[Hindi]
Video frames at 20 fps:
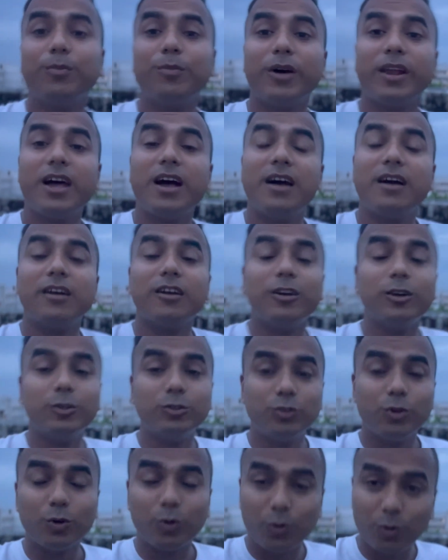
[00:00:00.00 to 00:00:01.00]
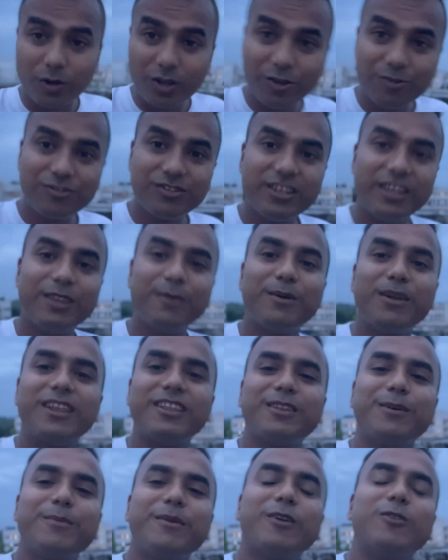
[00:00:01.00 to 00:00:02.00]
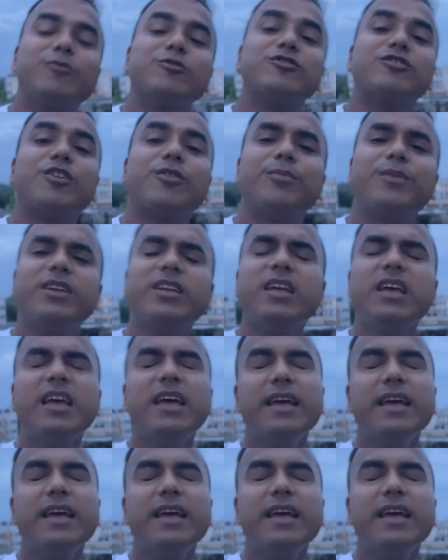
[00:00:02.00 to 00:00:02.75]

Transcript: बड़ा जो गुड न्यूज़ देने वाला था मैं खुशखबरी